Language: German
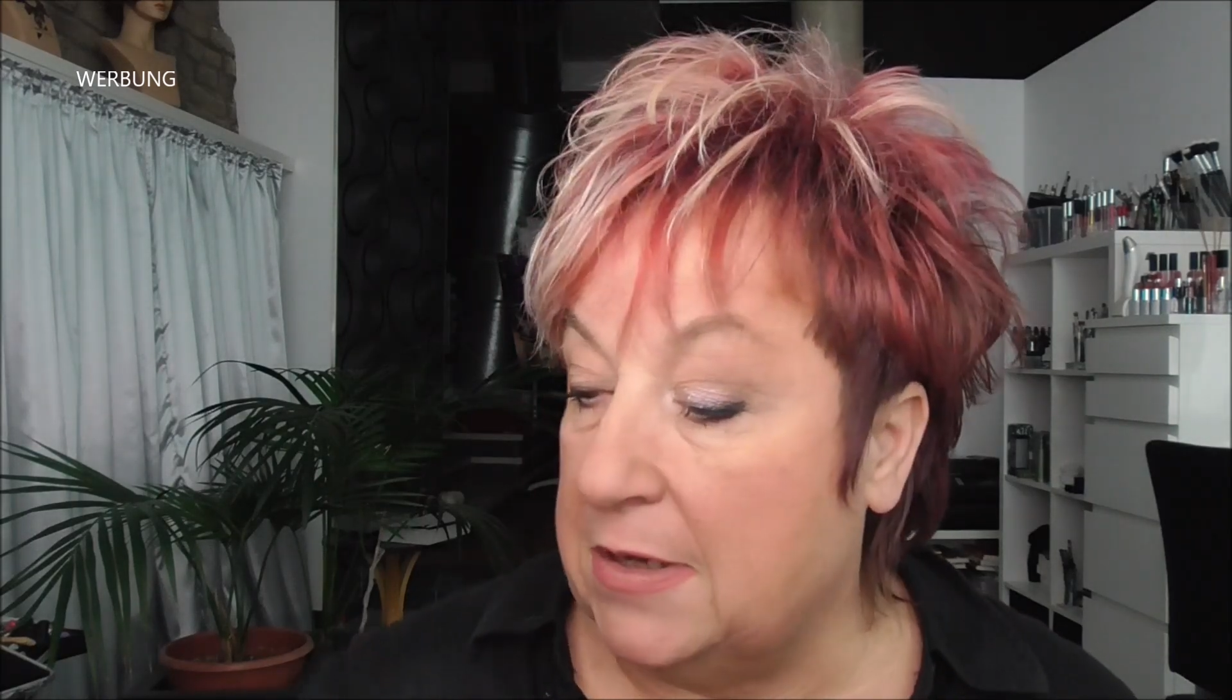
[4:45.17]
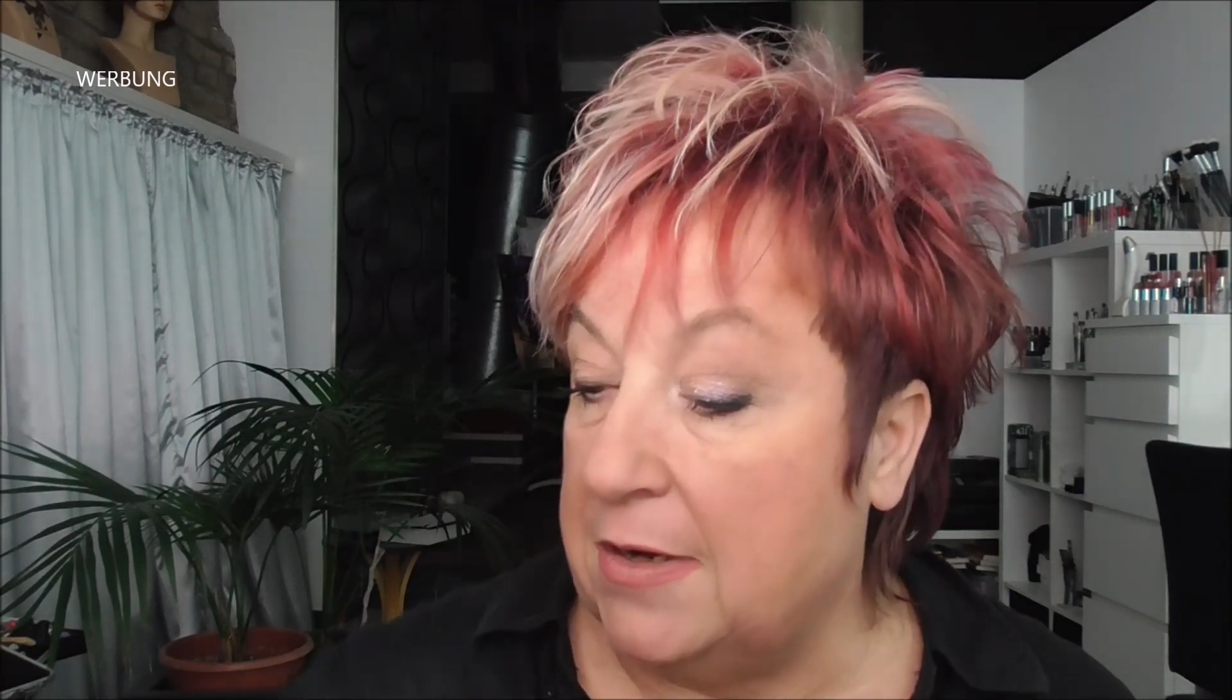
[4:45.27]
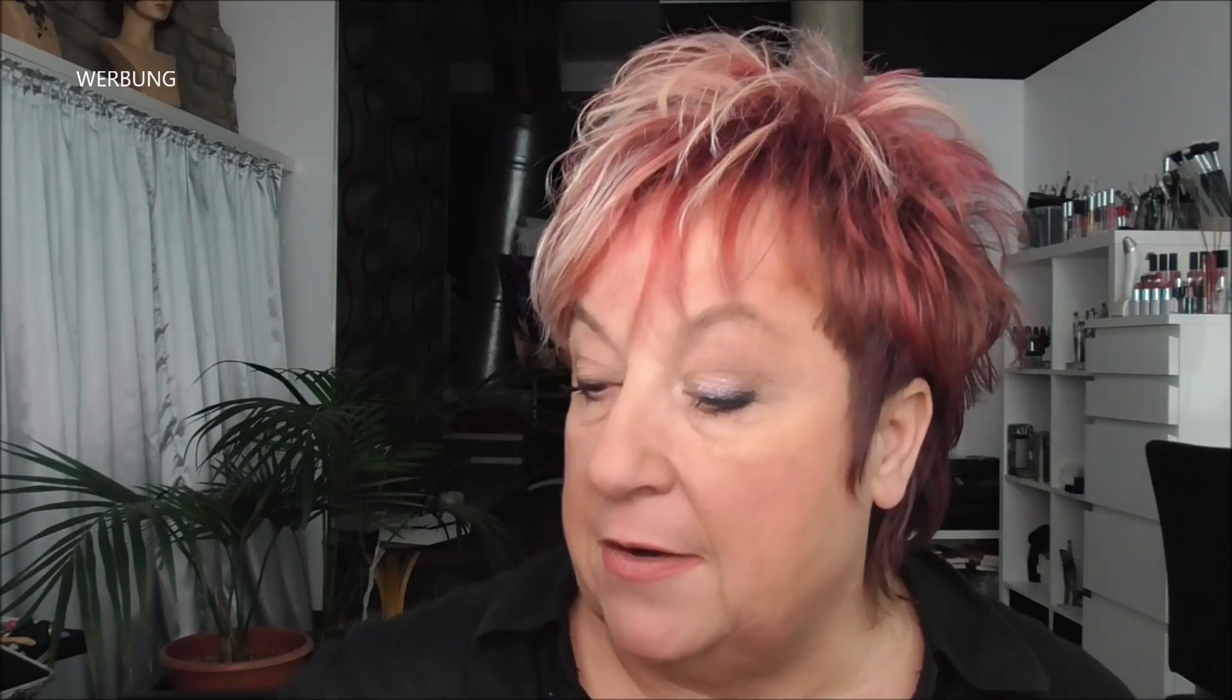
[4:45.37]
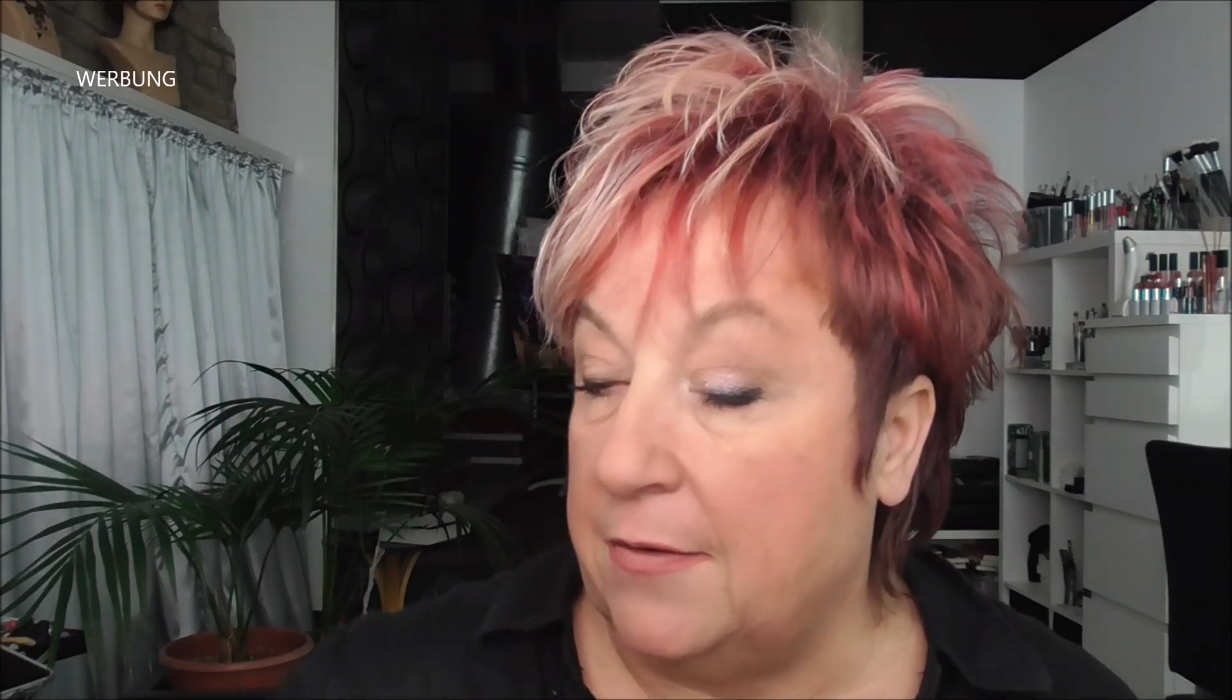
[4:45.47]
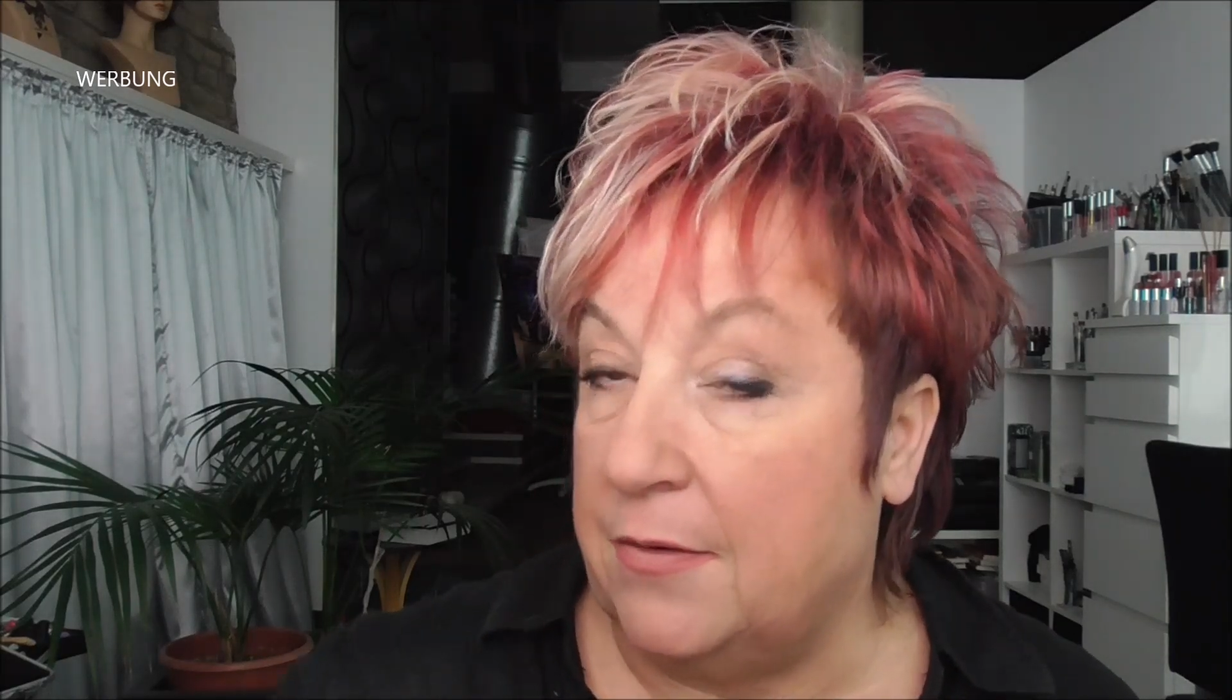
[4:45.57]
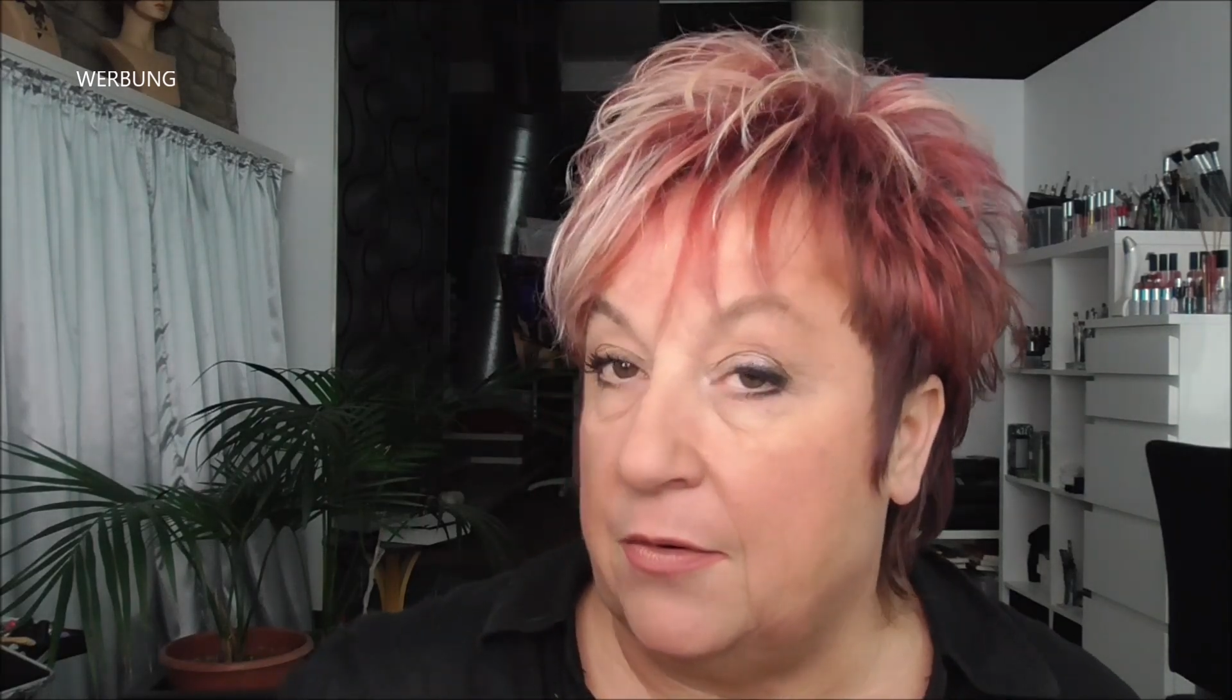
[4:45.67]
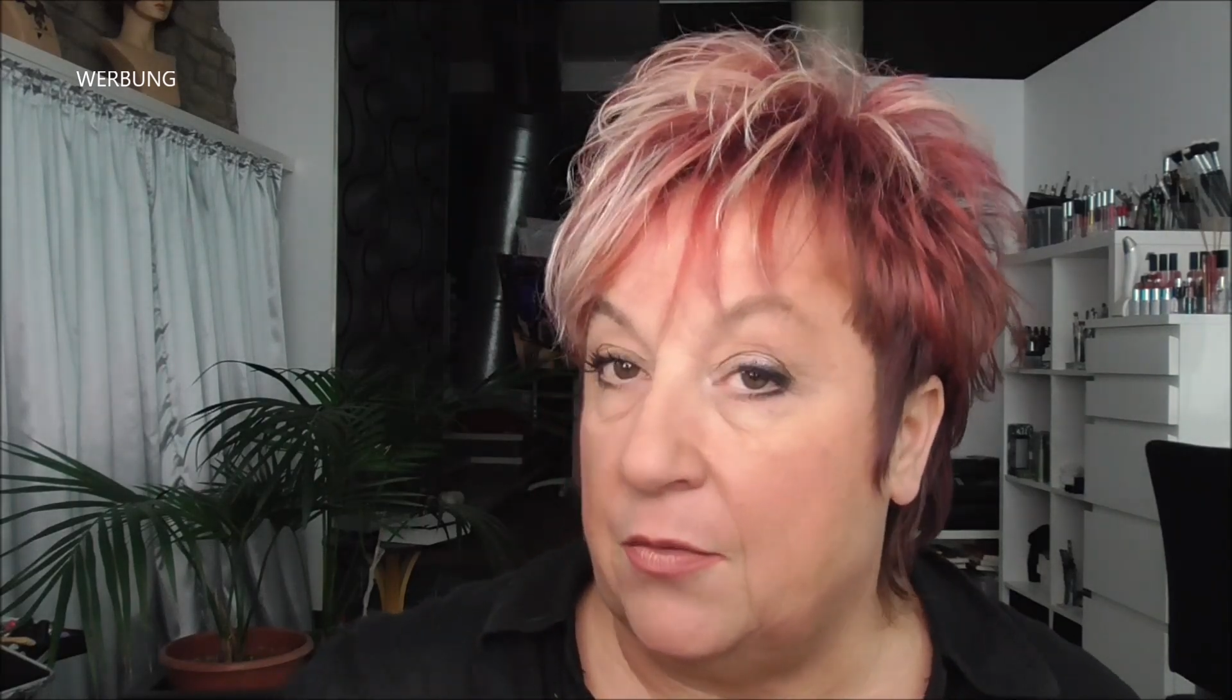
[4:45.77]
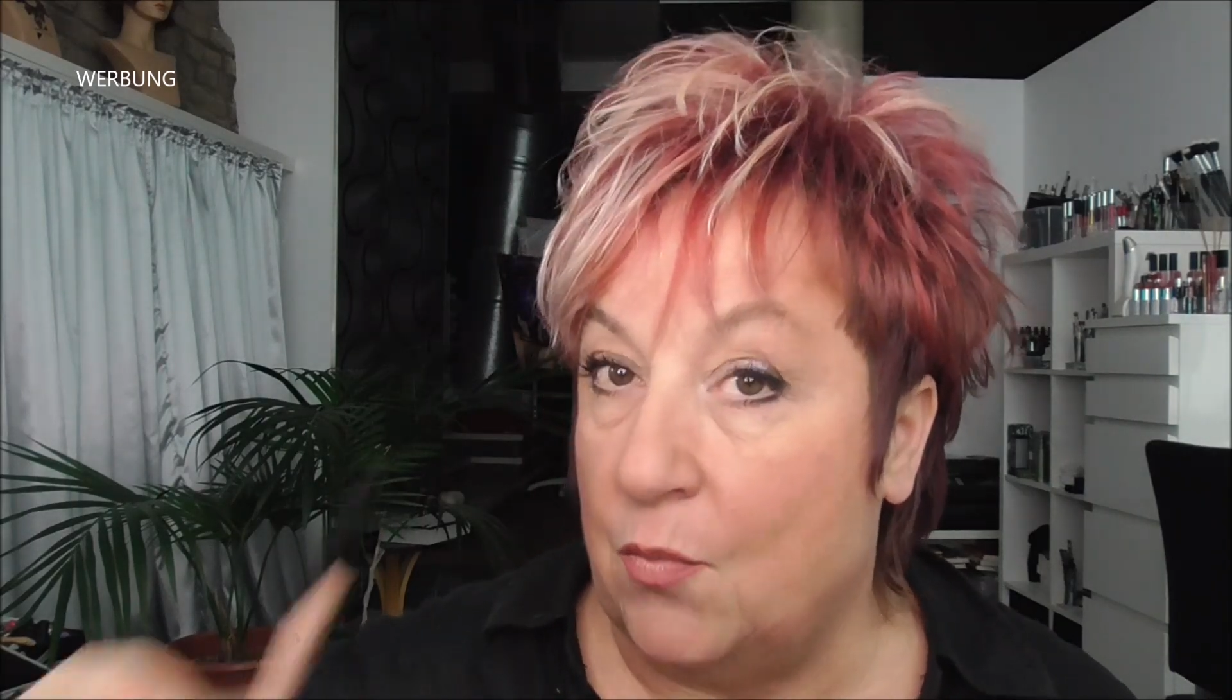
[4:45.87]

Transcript: den